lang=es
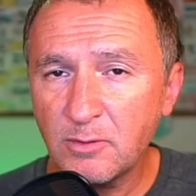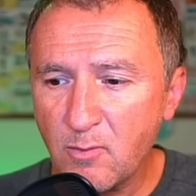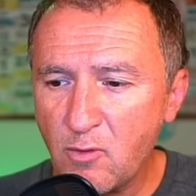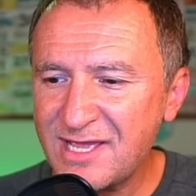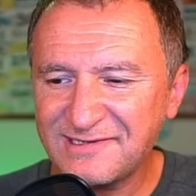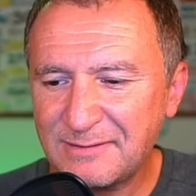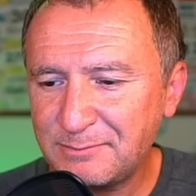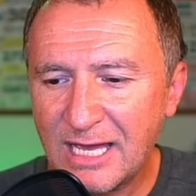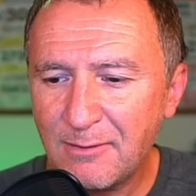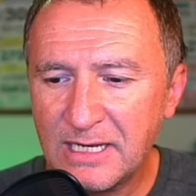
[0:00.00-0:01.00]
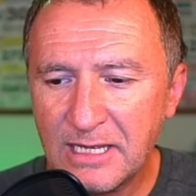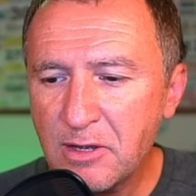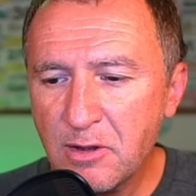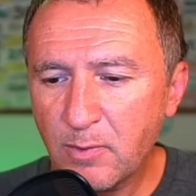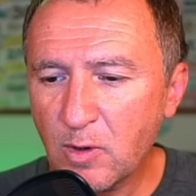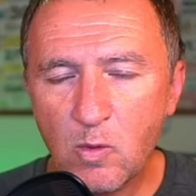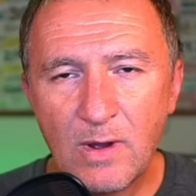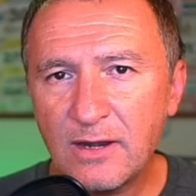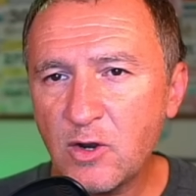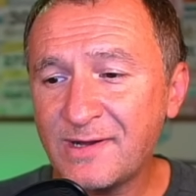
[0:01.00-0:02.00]
muy aceptable, por lo
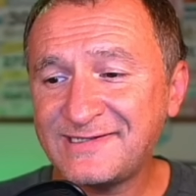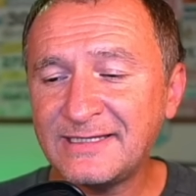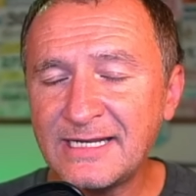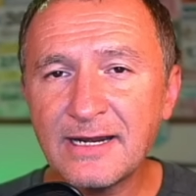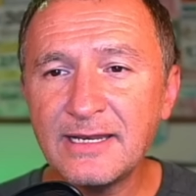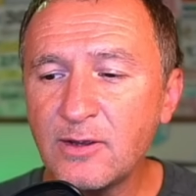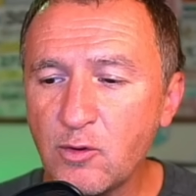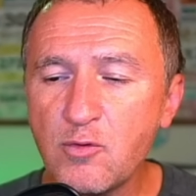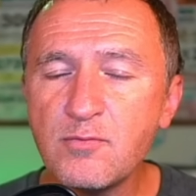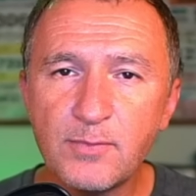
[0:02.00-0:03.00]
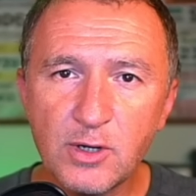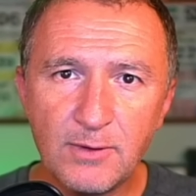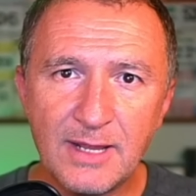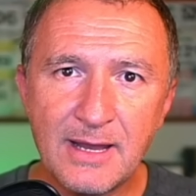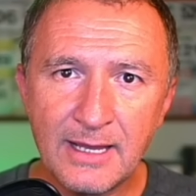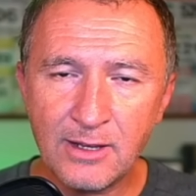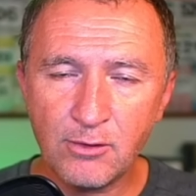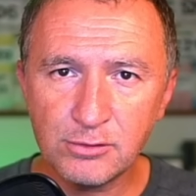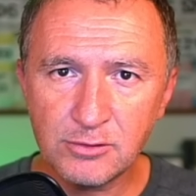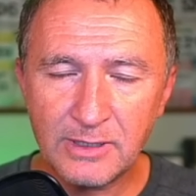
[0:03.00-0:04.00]
cual no vas a tener ningún problema en
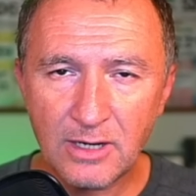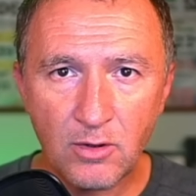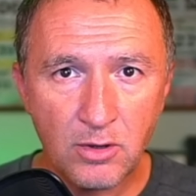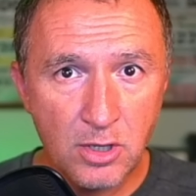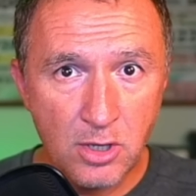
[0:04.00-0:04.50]
consumirlo.